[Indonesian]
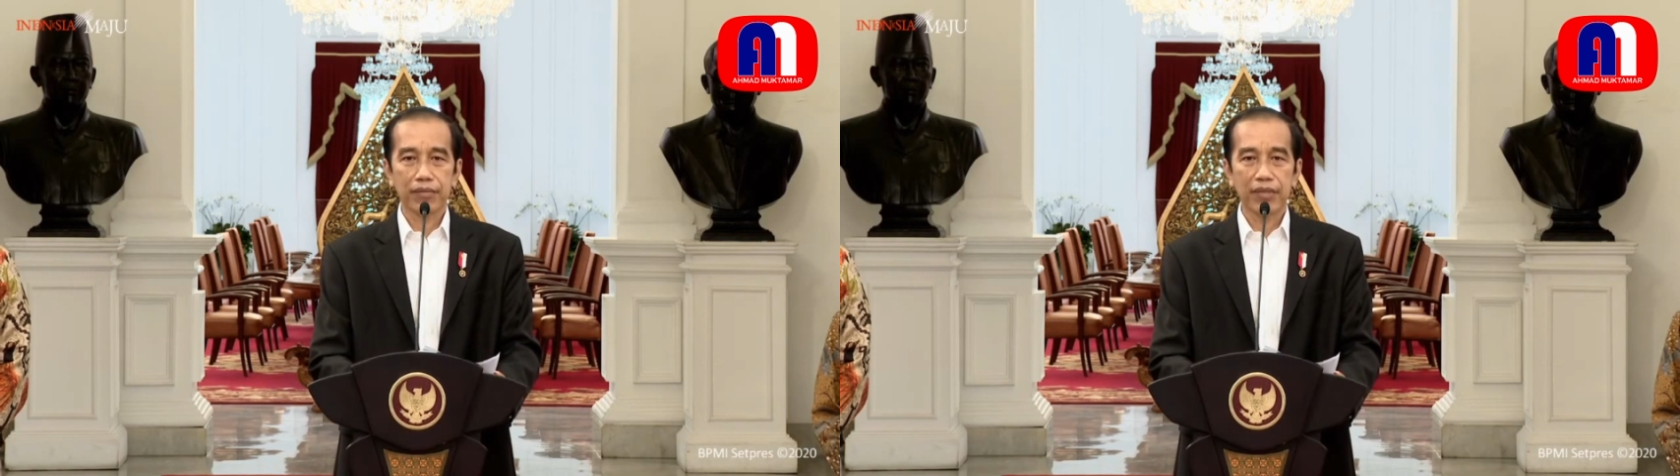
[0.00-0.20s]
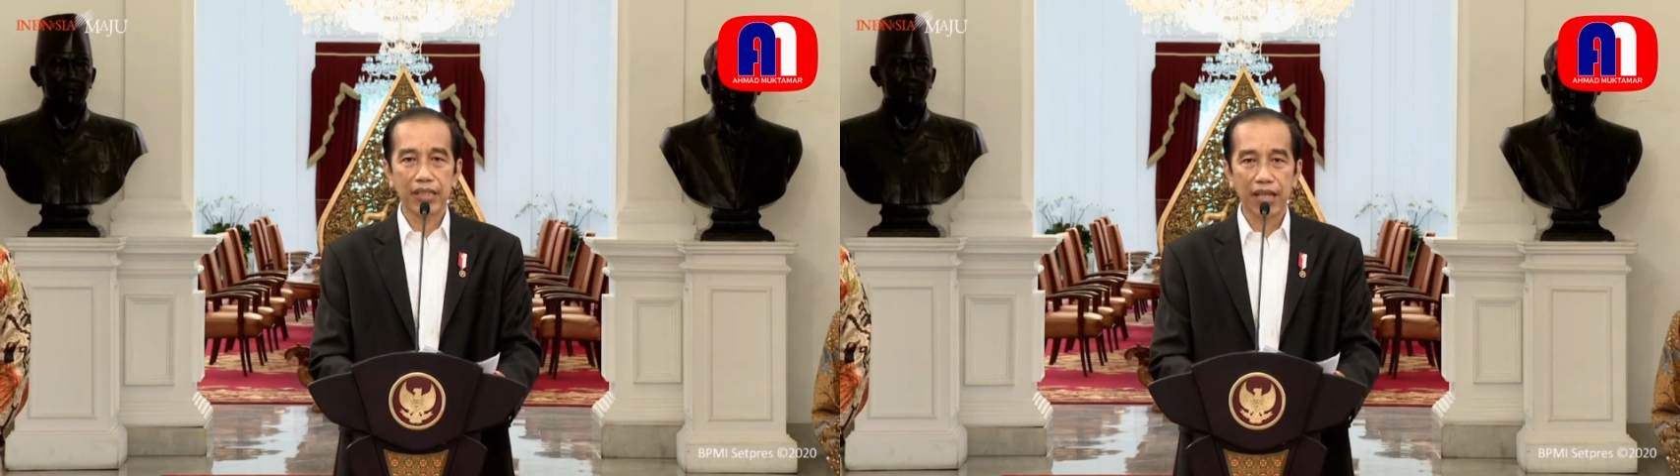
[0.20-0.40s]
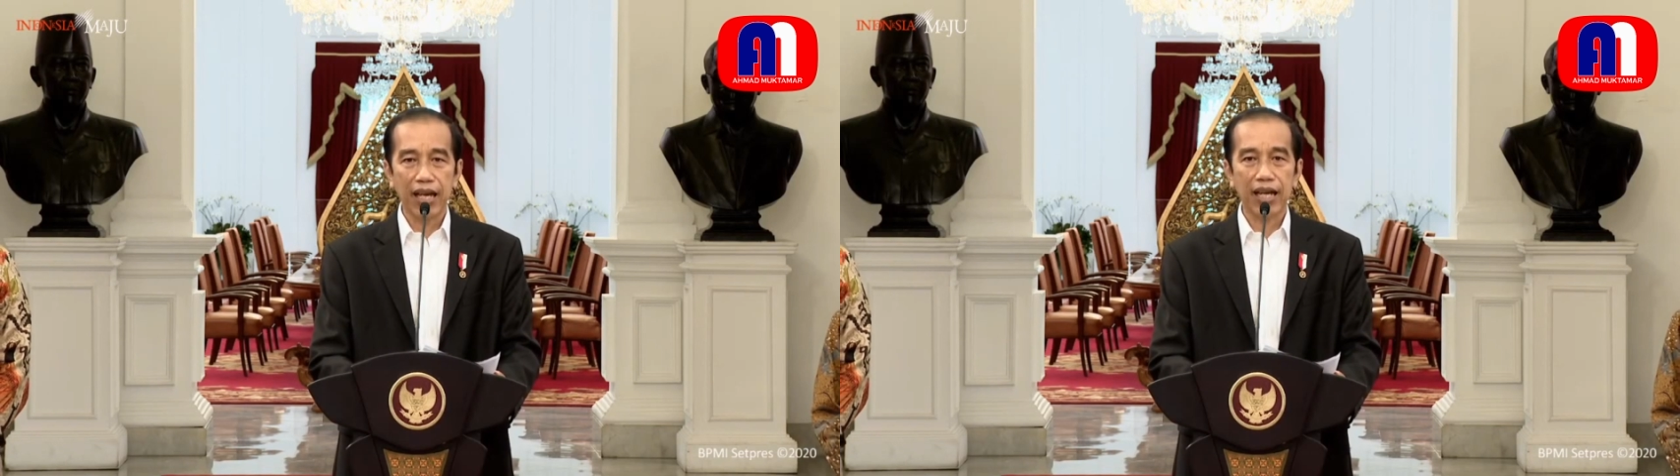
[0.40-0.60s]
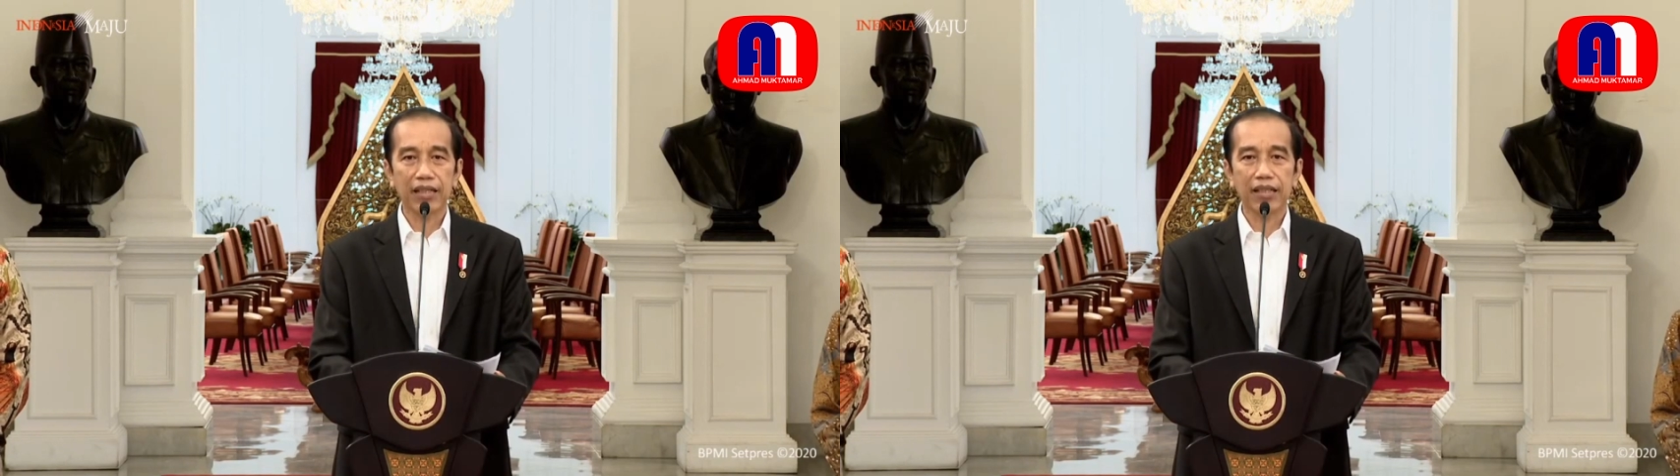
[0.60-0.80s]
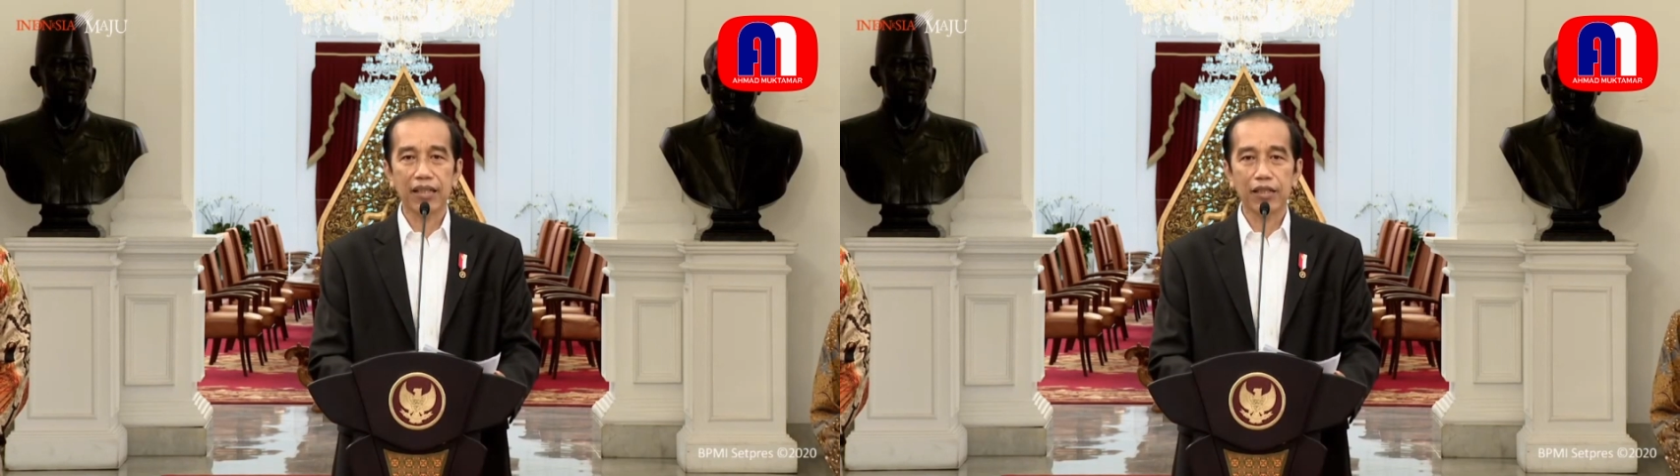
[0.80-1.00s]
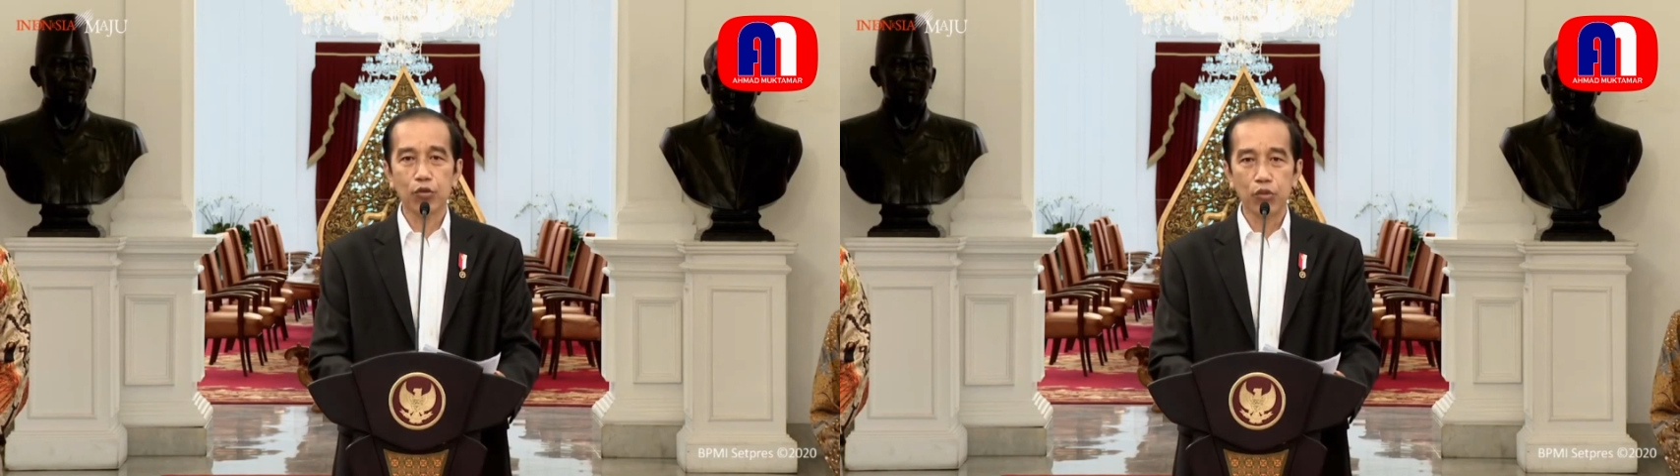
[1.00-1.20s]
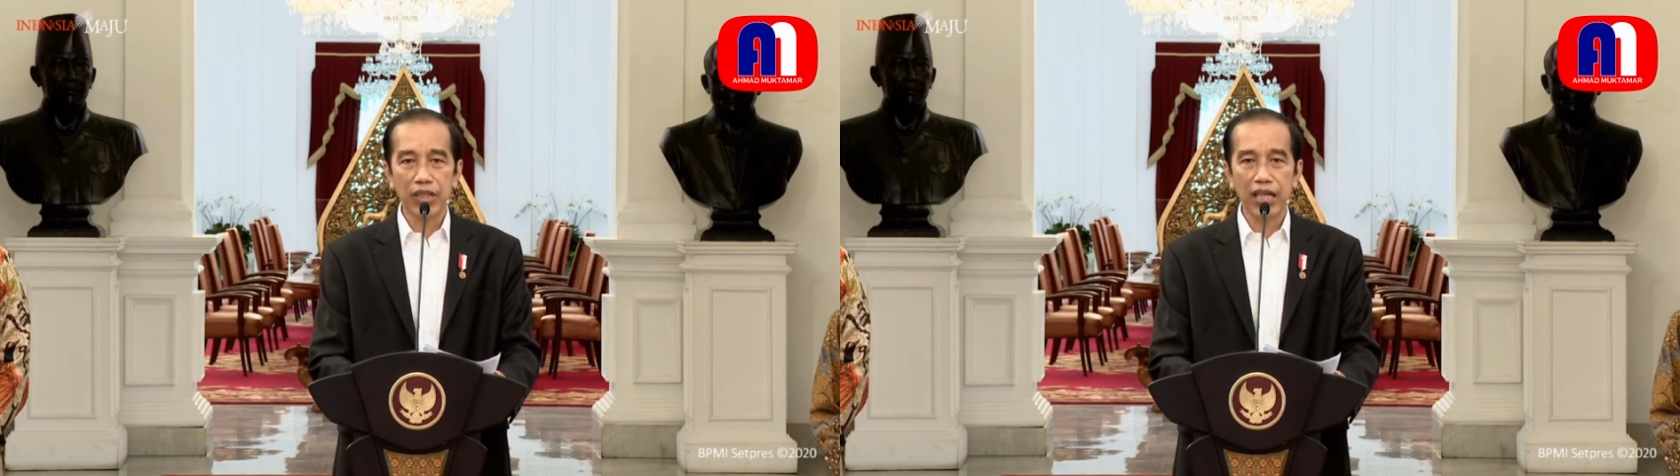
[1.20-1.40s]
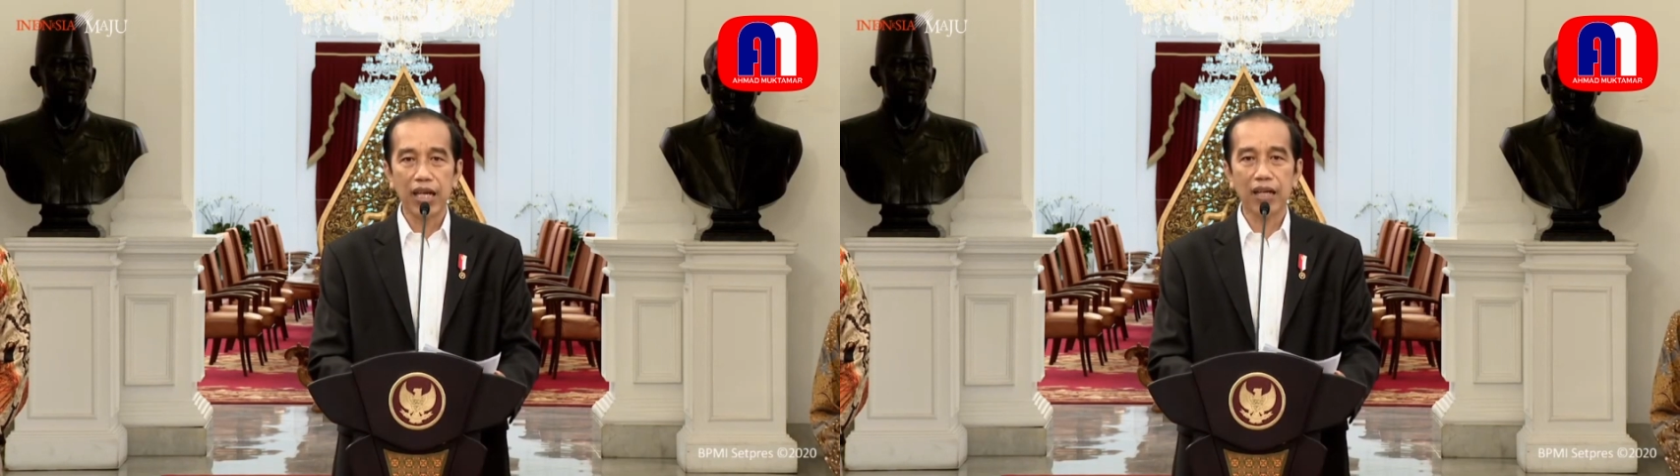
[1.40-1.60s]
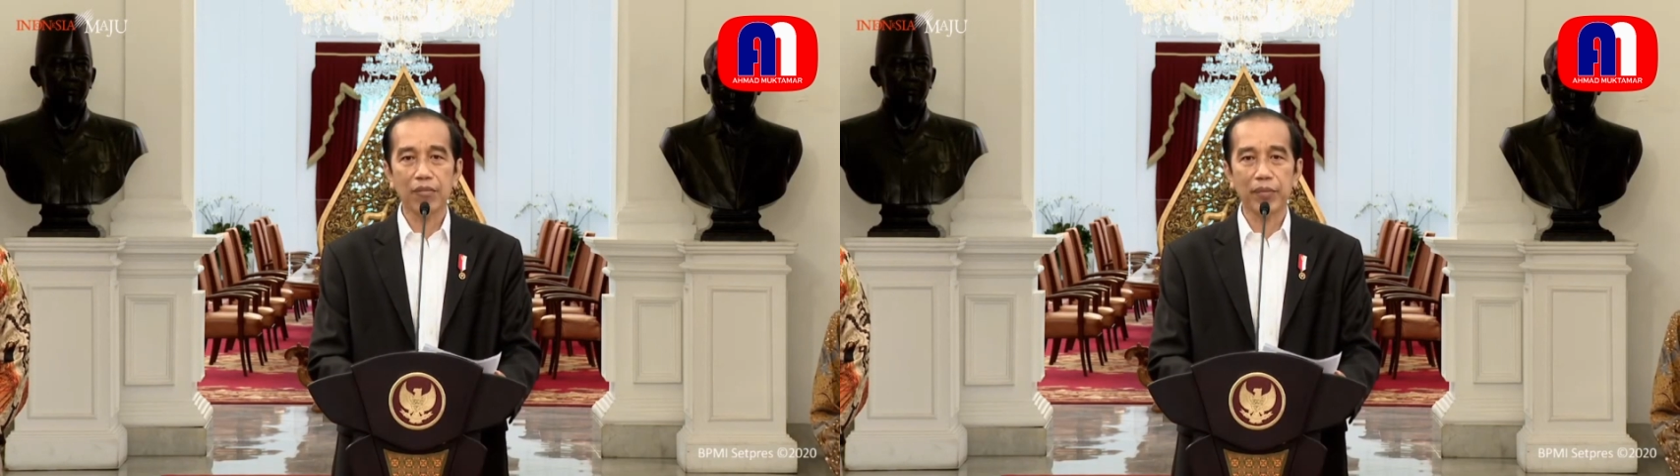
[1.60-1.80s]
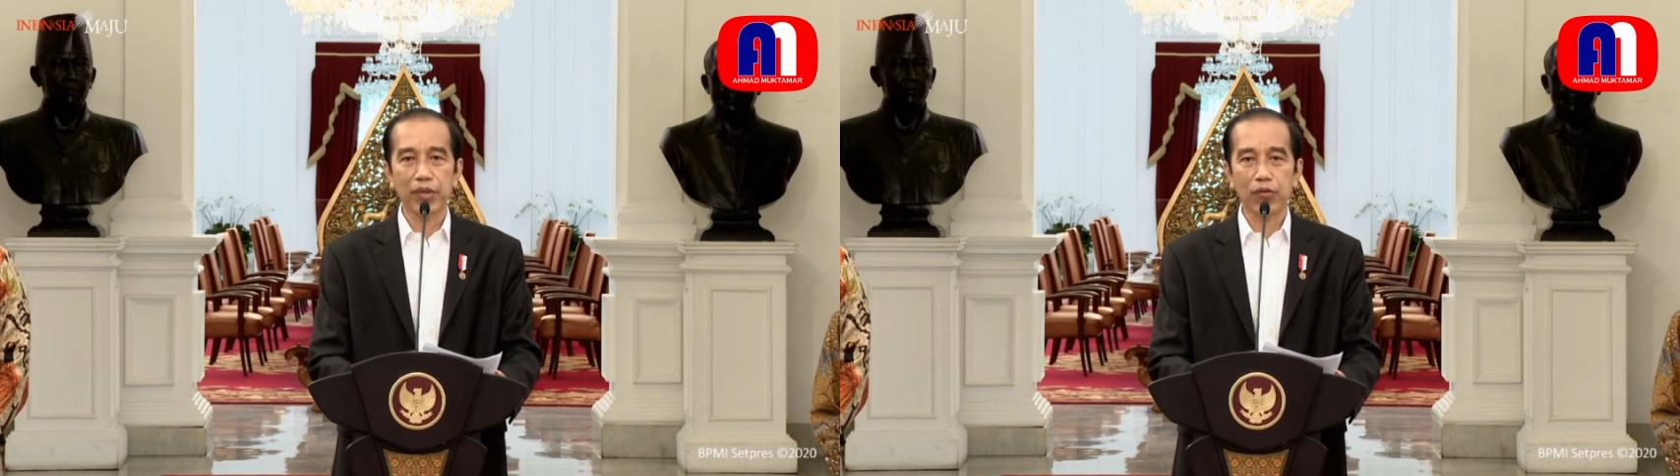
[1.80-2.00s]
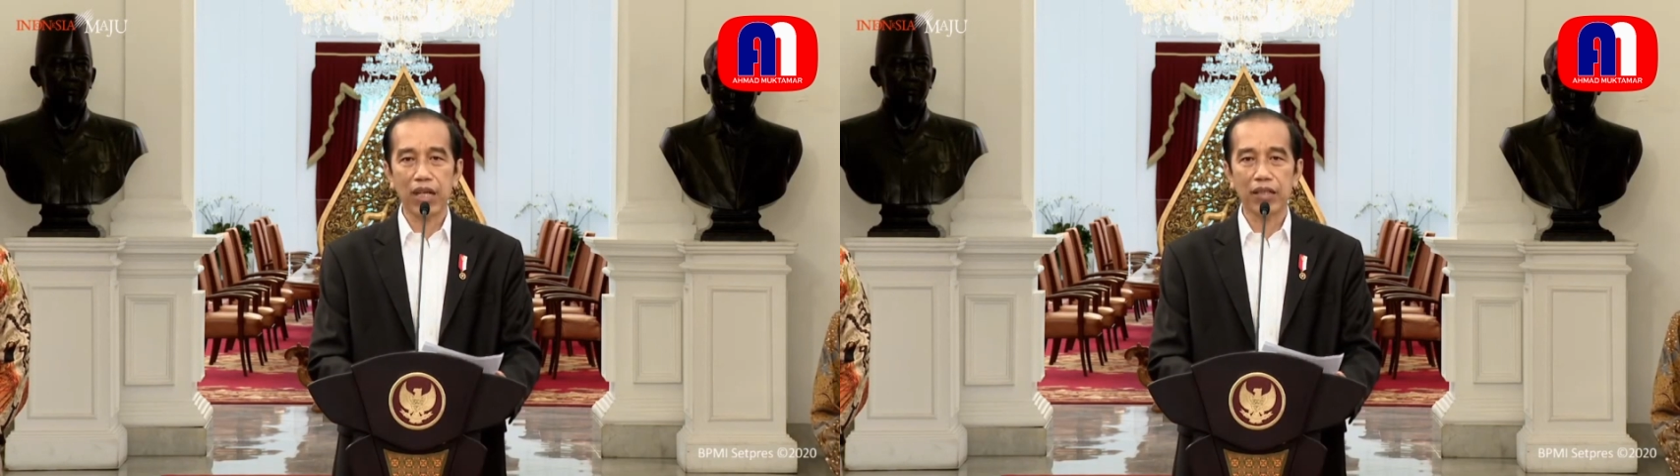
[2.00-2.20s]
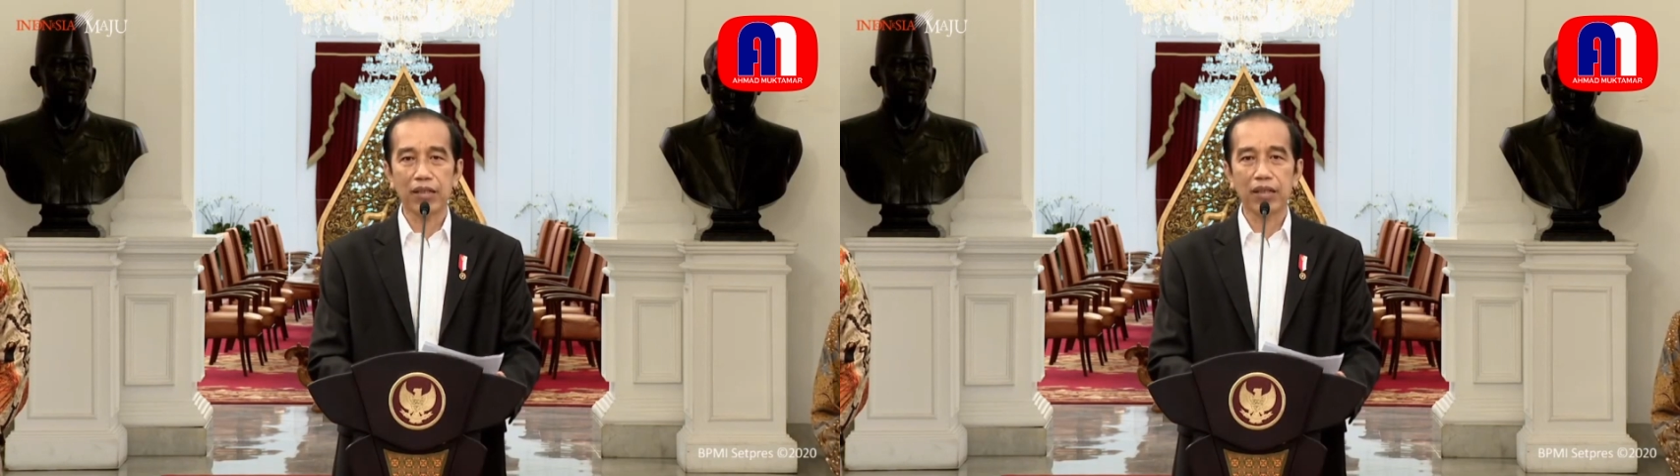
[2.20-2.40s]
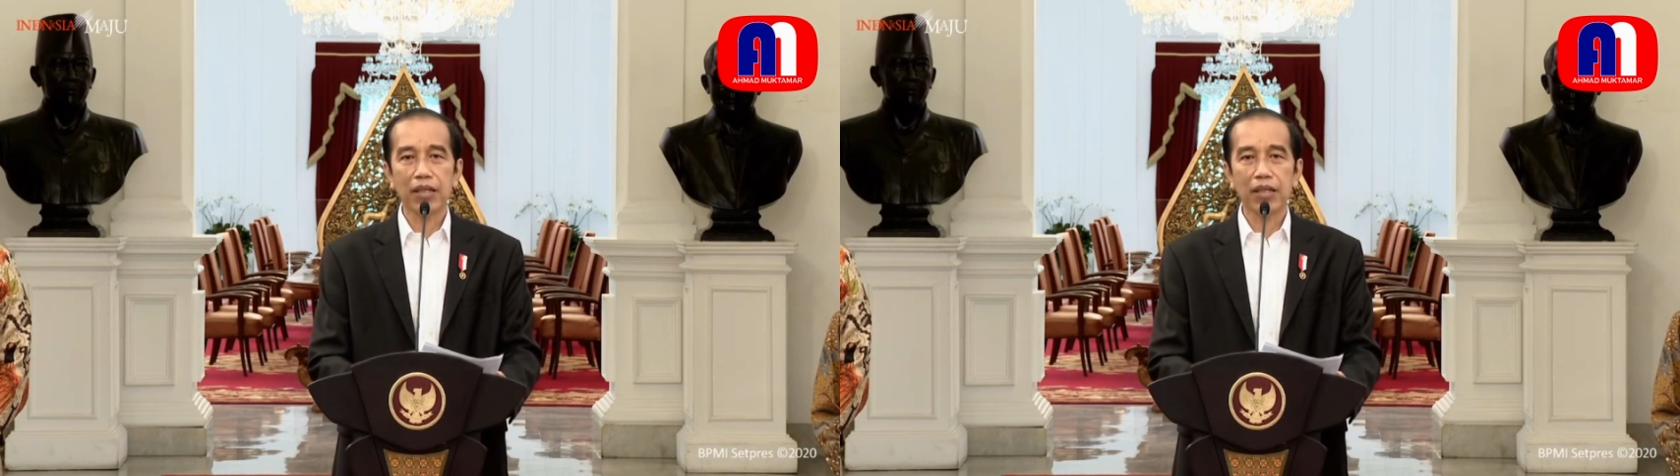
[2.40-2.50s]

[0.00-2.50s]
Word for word: Di saat dunia memerlukan